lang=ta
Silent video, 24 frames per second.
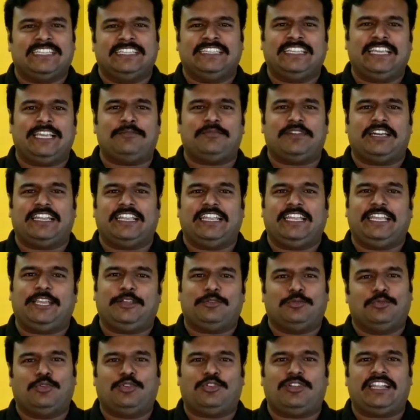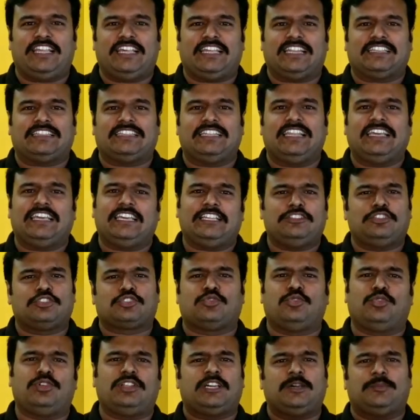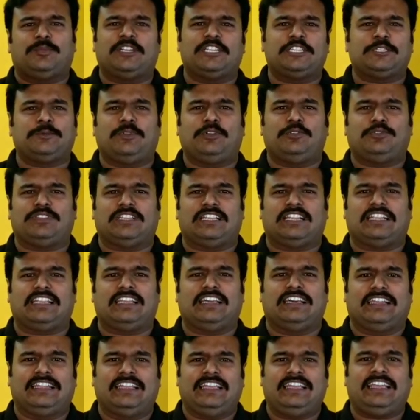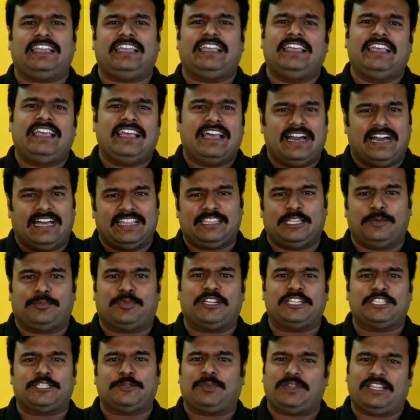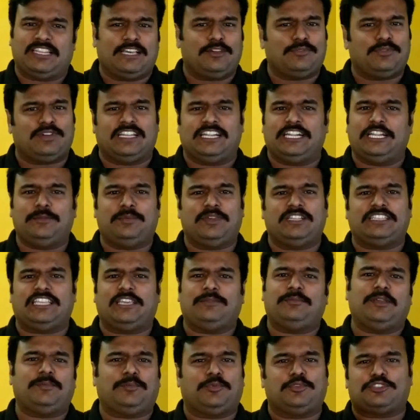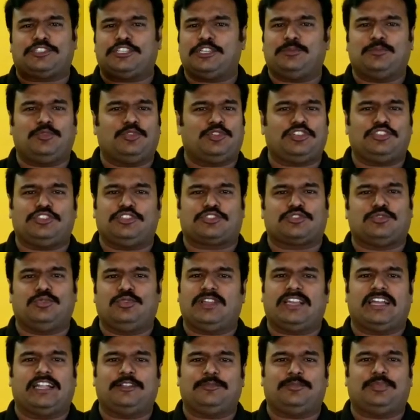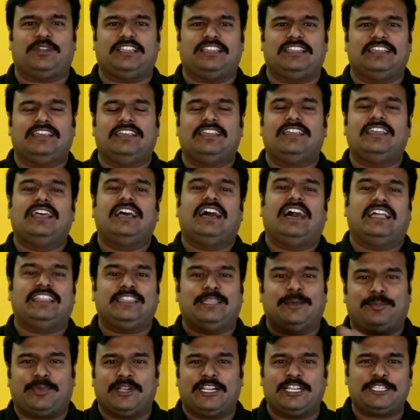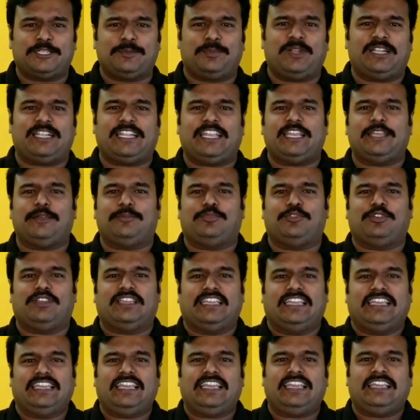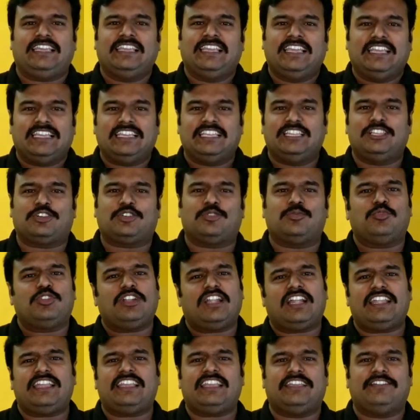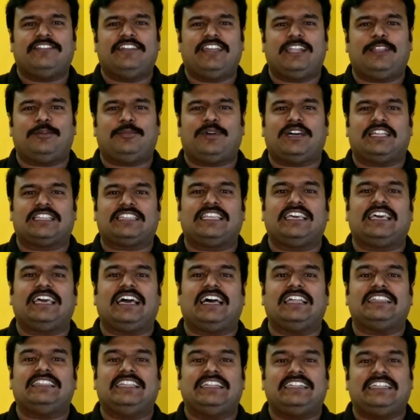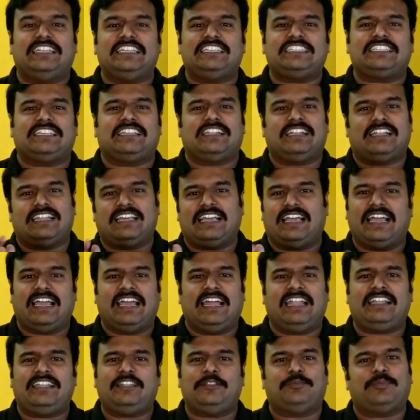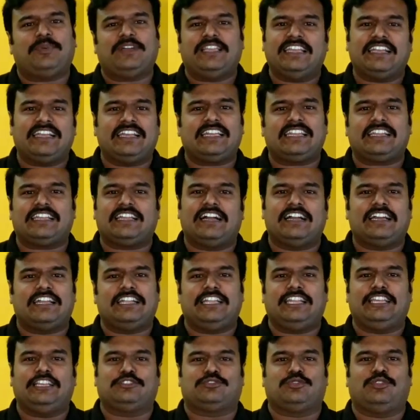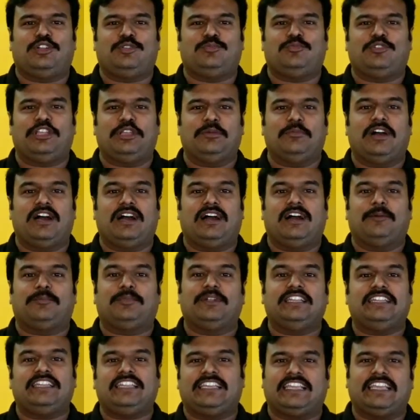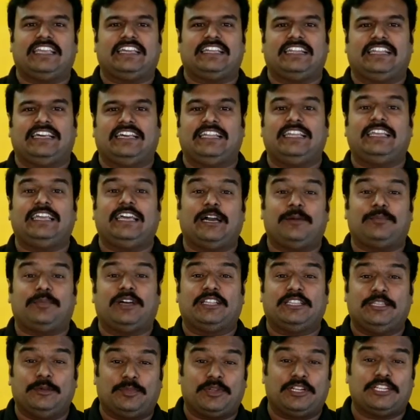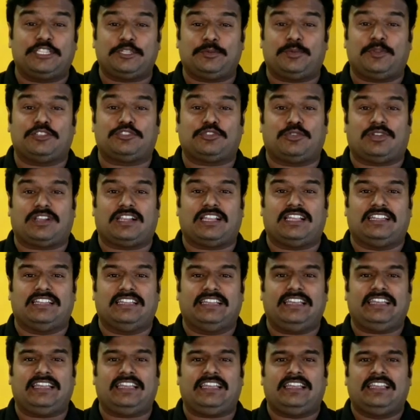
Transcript: இதே மாதிரி ஒரு நேரத்துல இந்த ஸ்கூலுக்கு பிரின்சிபல் ஒருத்தர் இருக்காரு அந்த பிரின்சிபல் தான் அவங்க ரெண்டு பேர்த்தையுமே போஸ்டிங் போட்டு இந்த ஸ்கூலுக்கு அனுப்புனது அந்த பிரின்சிபல்கிட்டயே போய் இதுக்கு முன்னாடி இங்கே வேலை பார்த்த அந்த டீச்சரான ஆன் இப்போ எங்கே இருக்காங்கன்னு நீங்கள் சொல்ல முடியுமா அப்படின்னு கேட்குறாரு அப்போ அந்த பிரின்சிபல் சொல்கிறாரு